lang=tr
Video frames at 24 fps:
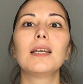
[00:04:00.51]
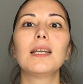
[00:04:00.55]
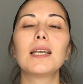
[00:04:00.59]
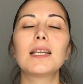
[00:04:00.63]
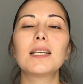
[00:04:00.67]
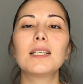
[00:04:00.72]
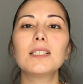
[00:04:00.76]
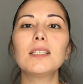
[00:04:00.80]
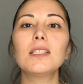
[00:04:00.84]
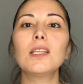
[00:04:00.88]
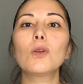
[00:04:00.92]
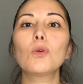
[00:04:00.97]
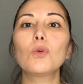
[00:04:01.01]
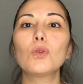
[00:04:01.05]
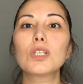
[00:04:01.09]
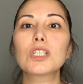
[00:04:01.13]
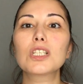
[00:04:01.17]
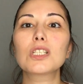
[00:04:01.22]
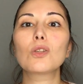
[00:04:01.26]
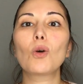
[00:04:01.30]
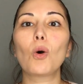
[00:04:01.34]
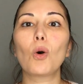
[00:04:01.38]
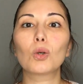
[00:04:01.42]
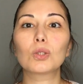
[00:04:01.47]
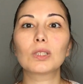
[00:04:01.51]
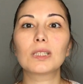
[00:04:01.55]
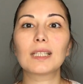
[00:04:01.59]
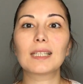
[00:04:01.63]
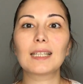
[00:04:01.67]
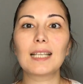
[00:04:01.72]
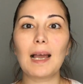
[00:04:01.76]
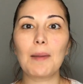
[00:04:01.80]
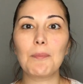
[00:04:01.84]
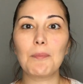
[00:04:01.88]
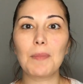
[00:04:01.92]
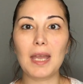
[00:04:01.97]
İkisi de gün içinde
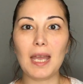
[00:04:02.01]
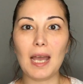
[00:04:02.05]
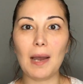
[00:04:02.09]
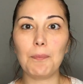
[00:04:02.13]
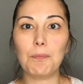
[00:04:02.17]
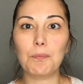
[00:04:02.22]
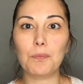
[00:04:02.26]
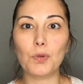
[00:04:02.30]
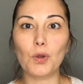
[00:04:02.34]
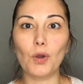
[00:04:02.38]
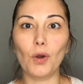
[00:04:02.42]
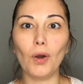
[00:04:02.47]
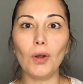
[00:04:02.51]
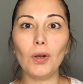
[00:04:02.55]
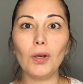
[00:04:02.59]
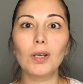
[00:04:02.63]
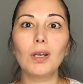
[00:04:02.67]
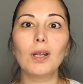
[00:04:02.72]
oksitlenme yapmıyor.